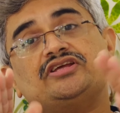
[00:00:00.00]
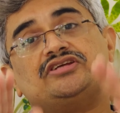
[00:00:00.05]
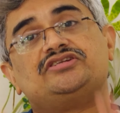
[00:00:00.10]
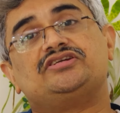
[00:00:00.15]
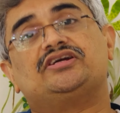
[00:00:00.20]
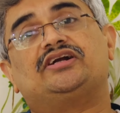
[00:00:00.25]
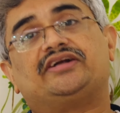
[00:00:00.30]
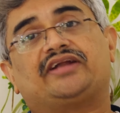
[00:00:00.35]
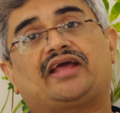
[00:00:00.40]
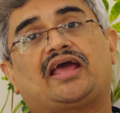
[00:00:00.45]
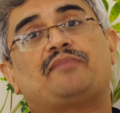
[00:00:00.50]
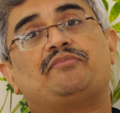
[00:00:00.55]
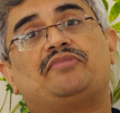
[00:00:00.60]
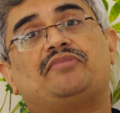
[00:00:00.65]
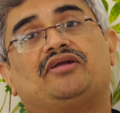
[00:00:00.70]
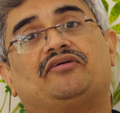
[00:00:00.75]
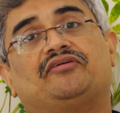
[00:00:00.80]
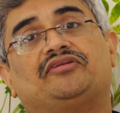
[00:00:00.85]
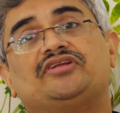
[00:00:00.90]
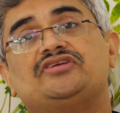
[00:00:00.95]
இனிஷியல்
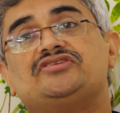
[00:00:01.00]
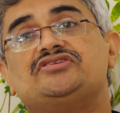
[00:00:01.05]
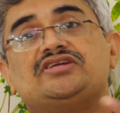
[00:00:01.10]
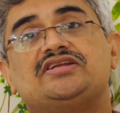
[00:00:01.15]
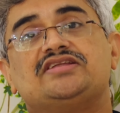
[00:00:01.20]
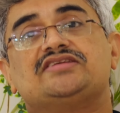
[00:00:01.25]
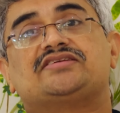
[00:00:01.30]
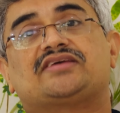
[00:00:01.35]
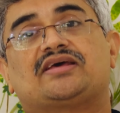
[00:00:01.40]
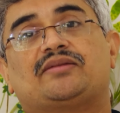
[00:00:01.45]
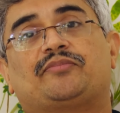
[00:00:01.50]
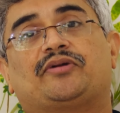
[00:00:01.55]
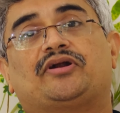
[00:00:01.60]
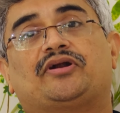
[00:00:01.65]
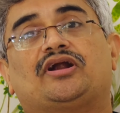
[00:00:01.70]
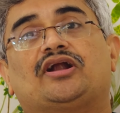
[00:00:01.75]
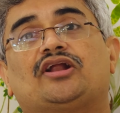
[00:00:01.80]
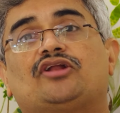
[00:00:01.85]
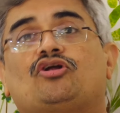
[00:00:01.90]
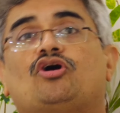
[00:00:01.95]
டைமில் வந்து சிடி ஸ்கேன்
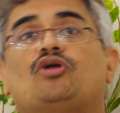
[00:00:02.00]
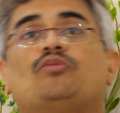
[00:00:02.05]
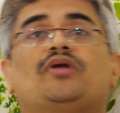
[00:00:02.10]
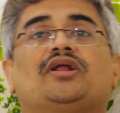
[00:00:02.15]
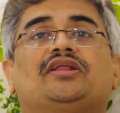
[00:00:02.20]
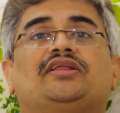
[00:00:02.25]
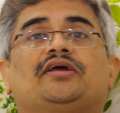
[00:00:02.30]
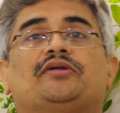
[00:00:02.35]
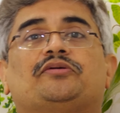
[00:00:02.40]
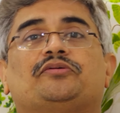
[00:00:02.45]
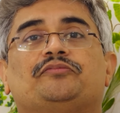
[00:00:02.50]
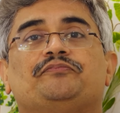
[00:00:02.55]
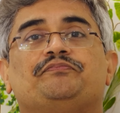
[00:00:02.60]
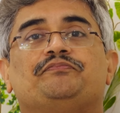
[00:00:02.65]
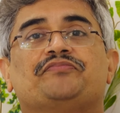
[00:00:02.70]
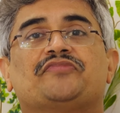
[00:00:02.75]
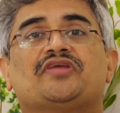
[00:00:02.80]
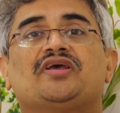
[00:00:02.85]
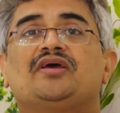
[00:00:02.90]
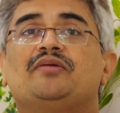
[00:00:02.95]
பண்ணோன்னா நார்மலாக தான் இருக்கும்
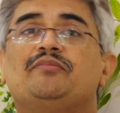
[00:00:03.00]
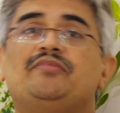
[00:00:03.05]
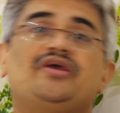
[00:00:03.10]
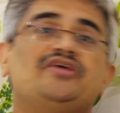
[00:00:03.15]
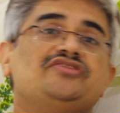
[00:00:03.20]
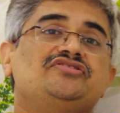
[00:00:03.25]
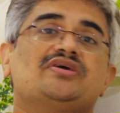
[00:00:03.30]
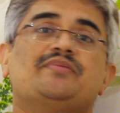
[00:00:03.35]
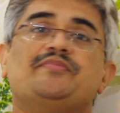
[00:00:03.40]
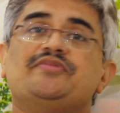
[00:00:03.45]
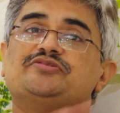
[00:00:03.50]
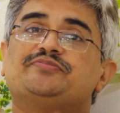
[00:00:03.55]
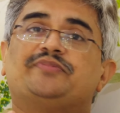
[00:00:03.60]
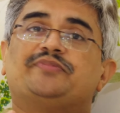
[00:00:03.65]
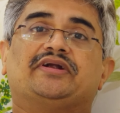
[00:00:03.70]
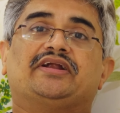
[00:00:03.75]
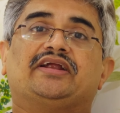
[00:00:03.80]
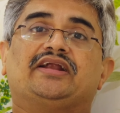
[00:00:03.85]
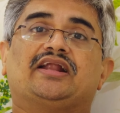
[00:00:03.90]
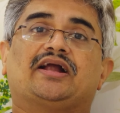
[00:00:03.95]
ஈஸியாக மிஸ்
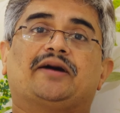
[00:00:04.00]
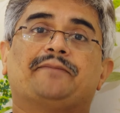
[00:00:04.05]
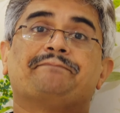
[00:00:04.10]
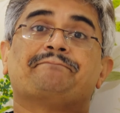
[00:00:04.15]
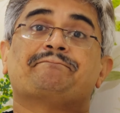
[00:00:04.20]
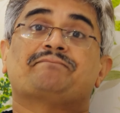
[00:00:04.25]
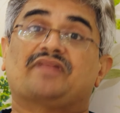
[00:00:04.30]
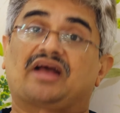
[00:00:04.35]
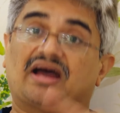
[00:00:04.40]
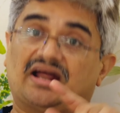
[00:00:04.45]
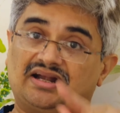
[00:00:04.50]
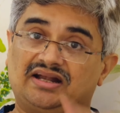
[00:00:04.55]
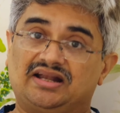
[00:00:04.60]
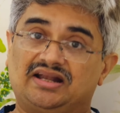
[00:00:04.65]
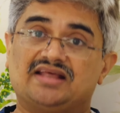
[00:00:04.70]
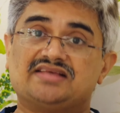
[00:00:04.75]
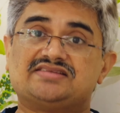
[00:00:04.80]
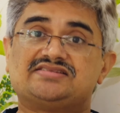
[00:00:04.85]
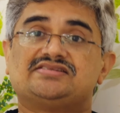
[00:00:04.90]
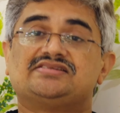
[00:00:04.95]
பண்ணிடலாம்
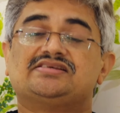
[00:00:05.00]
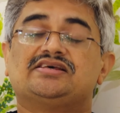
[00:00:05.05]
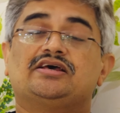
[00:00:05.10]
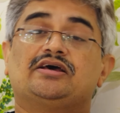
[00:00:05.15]
அன்லெஸ்